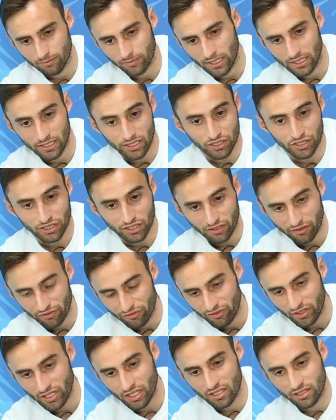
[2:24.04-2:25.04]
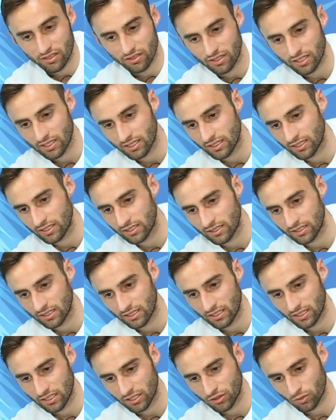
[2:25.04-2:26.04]
болельщиков верит на,
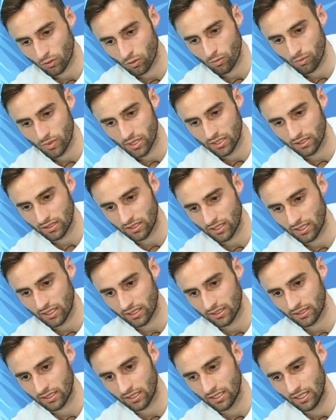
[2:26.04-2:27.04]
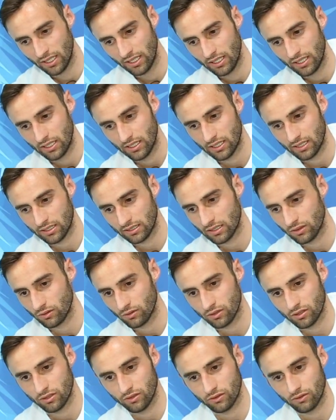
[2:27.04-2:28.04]
на нашу команду. Это, это
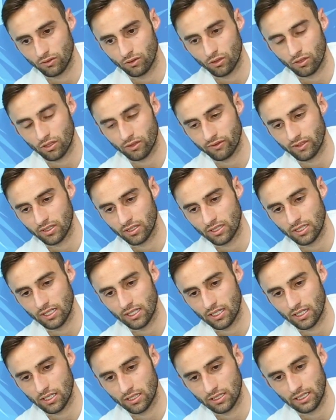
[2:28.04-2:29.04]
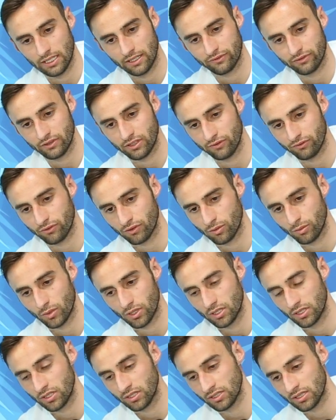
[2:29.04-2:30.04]
очень здорово для, для всех
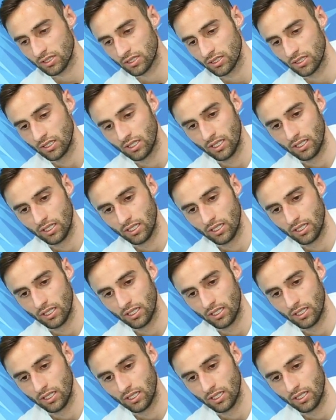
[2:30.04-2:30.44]
футболистов.